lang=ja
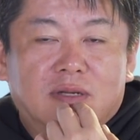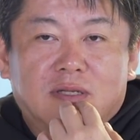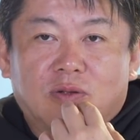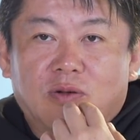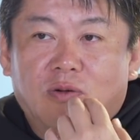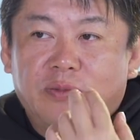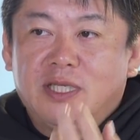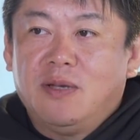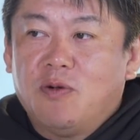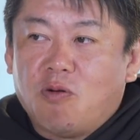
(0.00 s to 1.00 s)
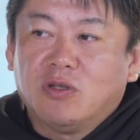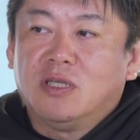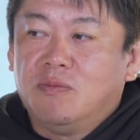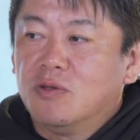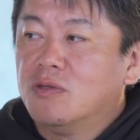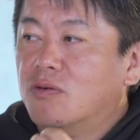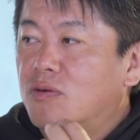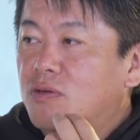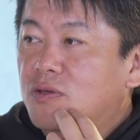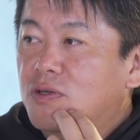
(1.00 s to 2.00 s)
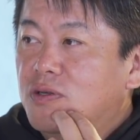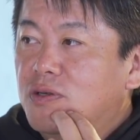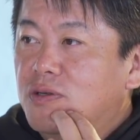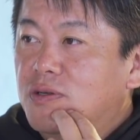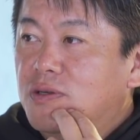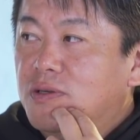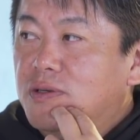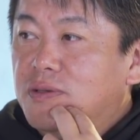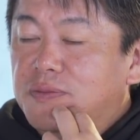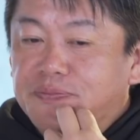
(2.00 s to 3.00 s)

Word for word: そのお店も個人もそう。さっきの YouTube の話とか